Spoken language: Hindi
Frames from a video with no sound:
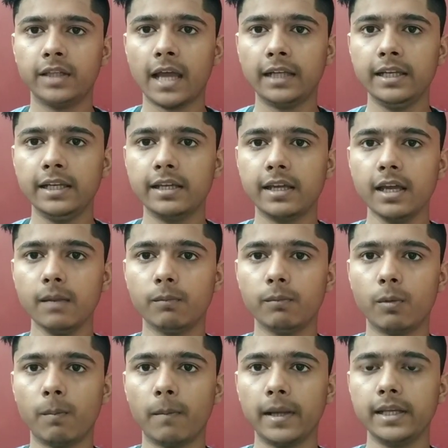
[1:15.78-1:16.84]
दिल्ली के
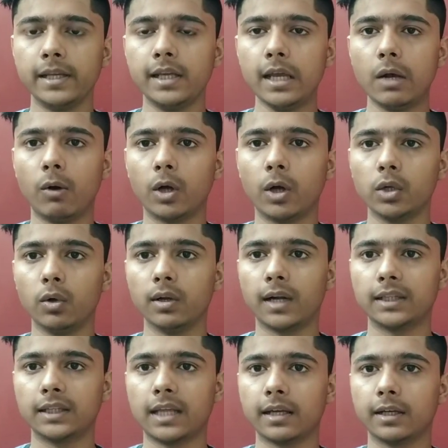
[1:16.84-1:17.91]
मुंबई के और
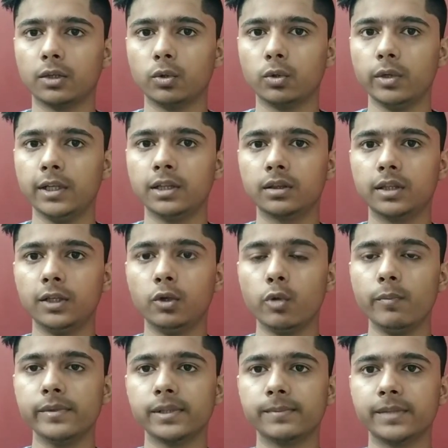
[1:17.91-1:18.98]
कोलकाता के तो इन
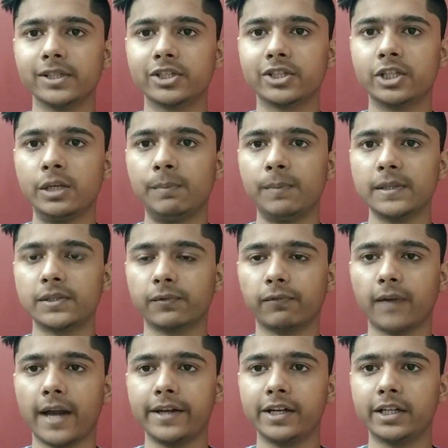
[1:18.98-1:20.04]
तीनों में सबसे चीपेस्ट
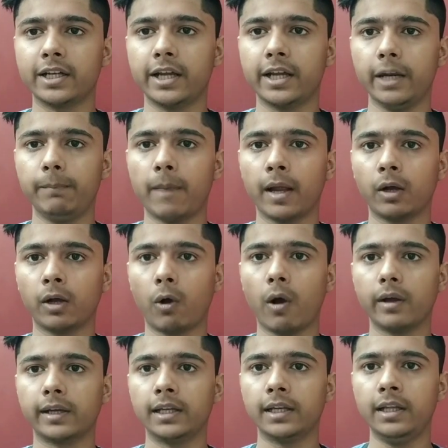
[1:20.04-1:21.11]
फ्लाइट की टिकट
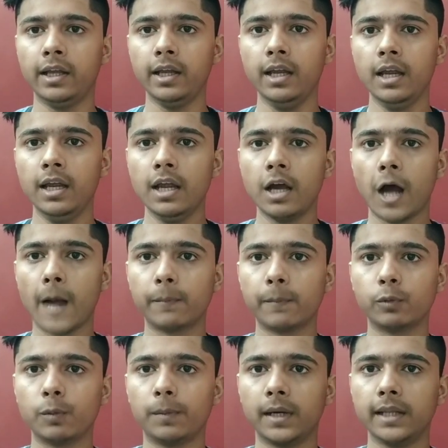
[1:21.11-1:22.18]
बैंकॉक के लिए
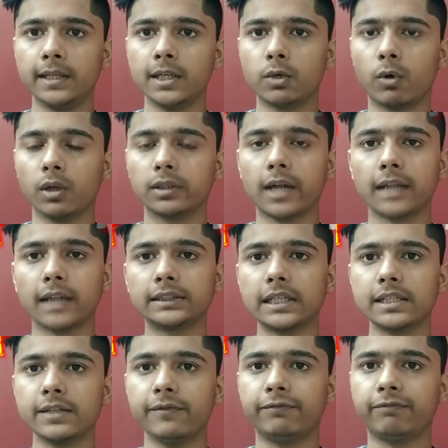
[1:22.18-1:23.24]
आपको पड़ेगी
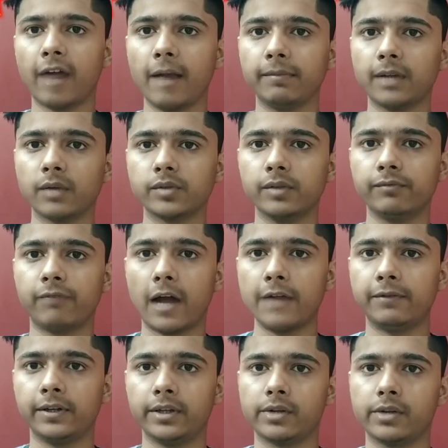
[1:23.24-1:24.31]
कोलकाता से फाइव थाउजेंड
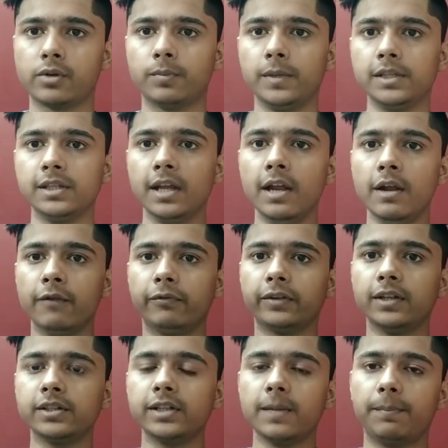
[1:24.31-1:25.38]
फाइव हंड्रेड रुपीज़
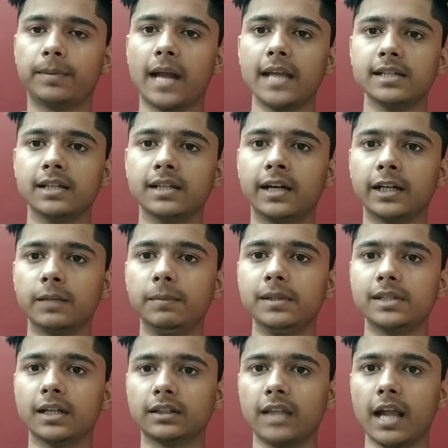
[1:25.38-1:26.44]
फ्रेंड्स ये प्राइस घट भी
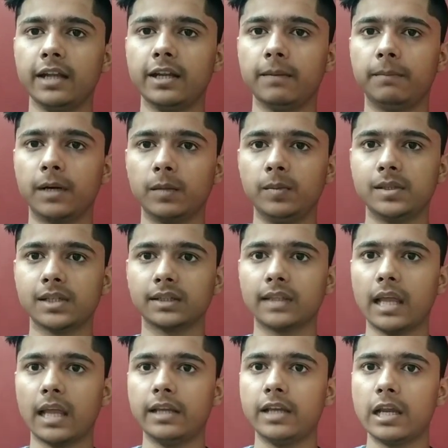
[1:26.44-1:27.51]
सकता है ये बढ़ भी
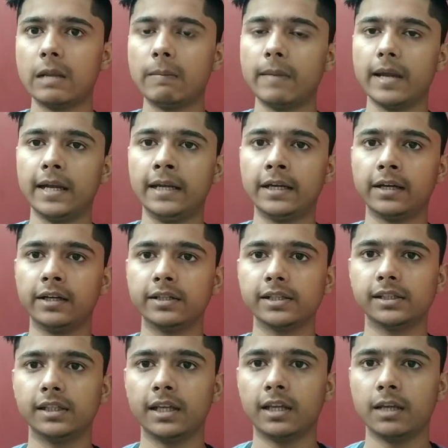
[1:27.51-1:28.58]
सकता है ये मैं इंटरनेट
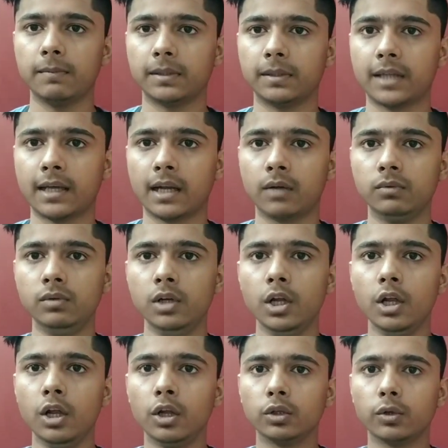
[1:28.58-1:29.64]
से देख के बता रहा हूँ
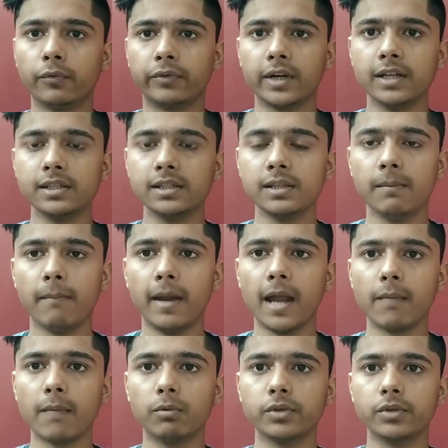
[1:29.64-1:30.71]
तो फ्रेंड्स मैं
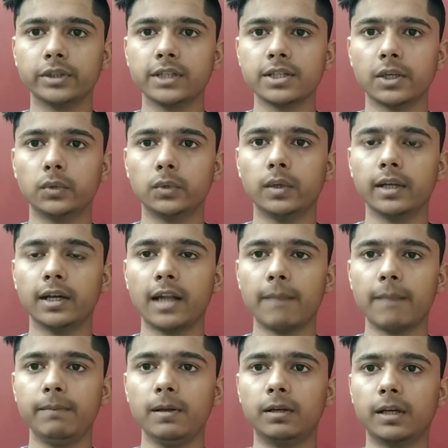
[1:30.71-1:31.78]
आपको सजेस्ट करूँगा कि अगर
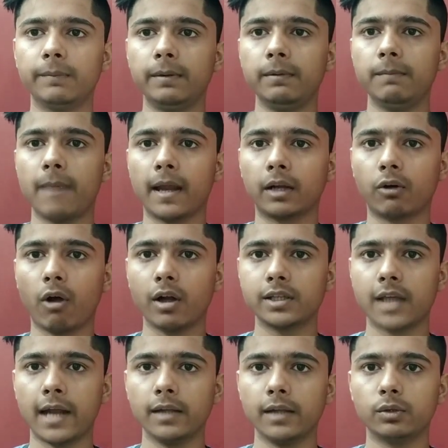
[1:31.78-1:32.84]
आप भी कभी भी बैंकॉक
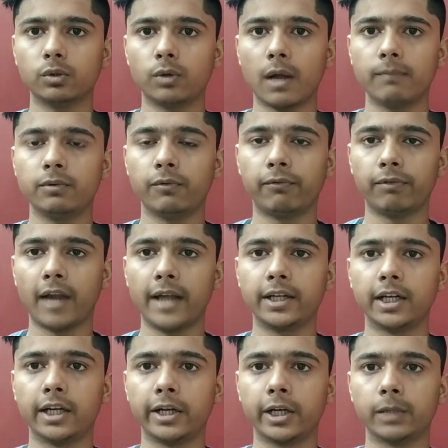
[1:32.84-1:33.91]
जाएँ तो आप जो फ्लाइट
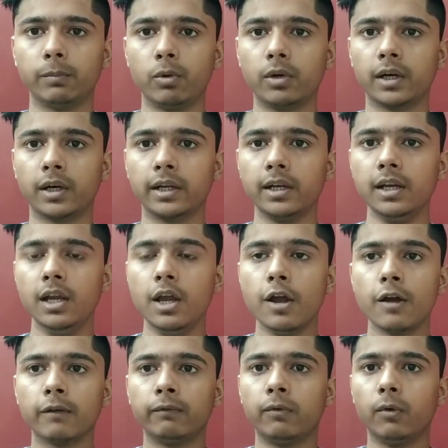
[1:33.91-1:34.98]
की टिकट बुक करें
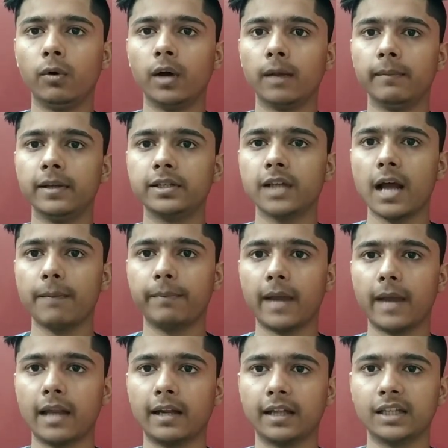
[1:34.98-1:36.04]
वो हमेशा
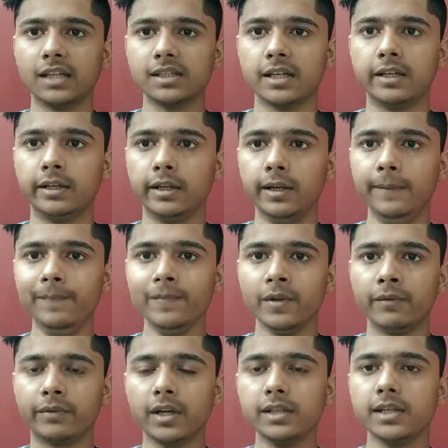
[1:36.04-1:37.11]
कैलकाता से ही करें
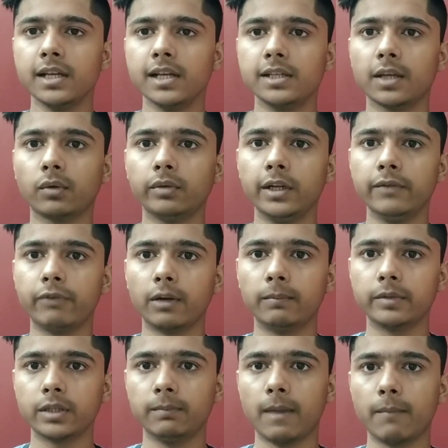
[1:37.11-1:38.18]
फ्रेंड्स एक ज़रूरी
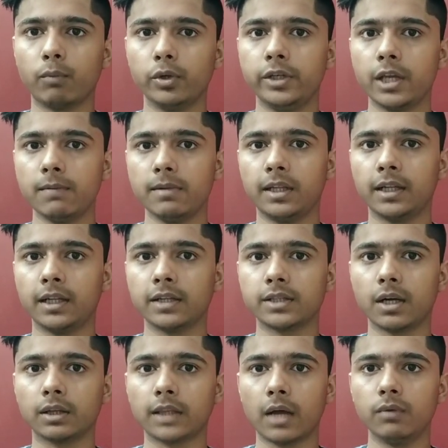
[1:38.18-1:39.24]
इन्फॉर्मेशन मैं आपको ये भी देना
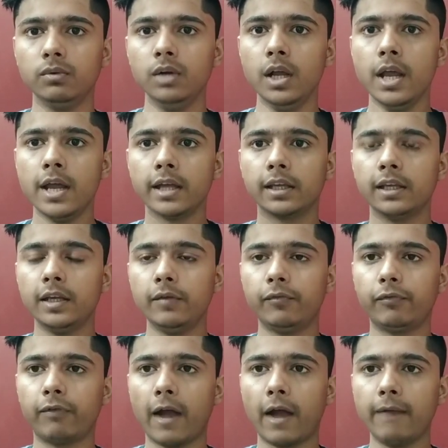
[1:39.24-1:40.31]
चाहता हूँ कि
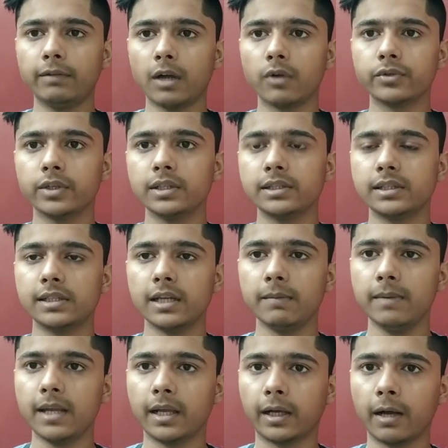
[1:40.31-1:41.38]
5000 से
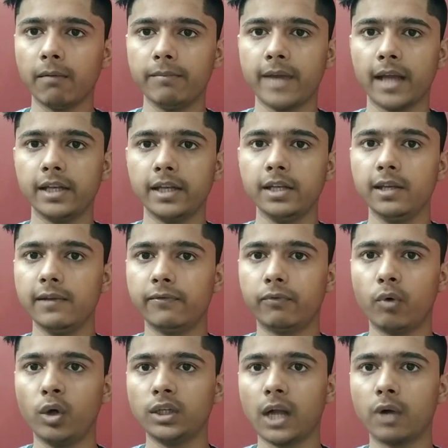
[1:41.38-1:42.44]
भी कम यानी कि
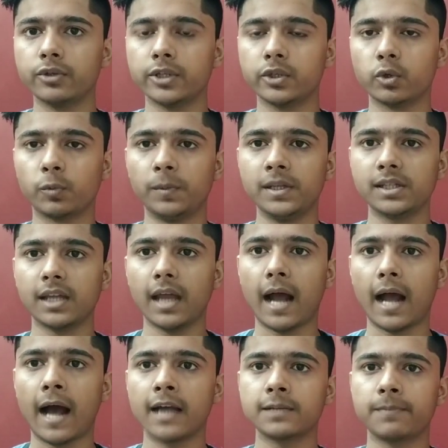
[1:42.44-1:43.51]
4000 थाउजेंड रुपीज़ के
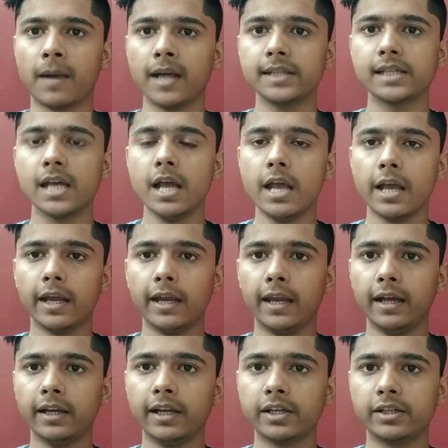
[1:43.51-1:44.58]
आसपास
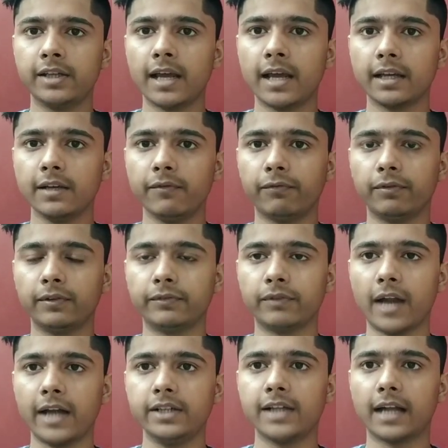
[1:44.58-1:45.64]
एयर एशिया की
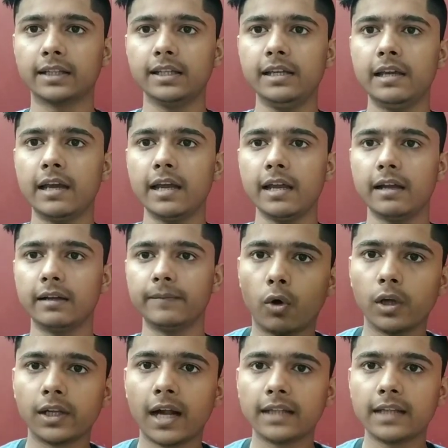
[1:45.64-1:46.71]
फ्लाइट जाती है
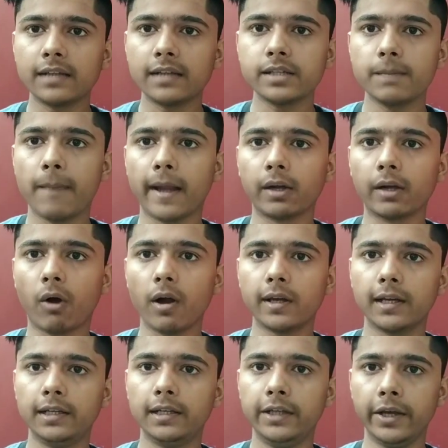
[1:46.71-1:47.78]
कोलकाता से
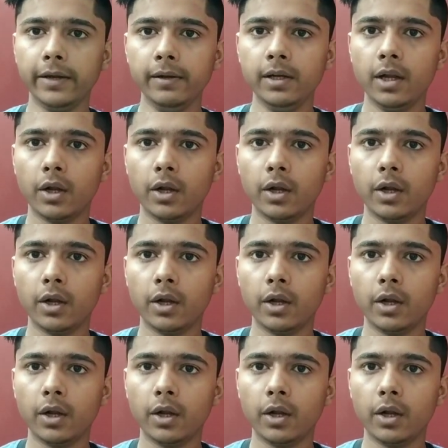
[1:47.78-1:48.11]
बैंकॉक के लिए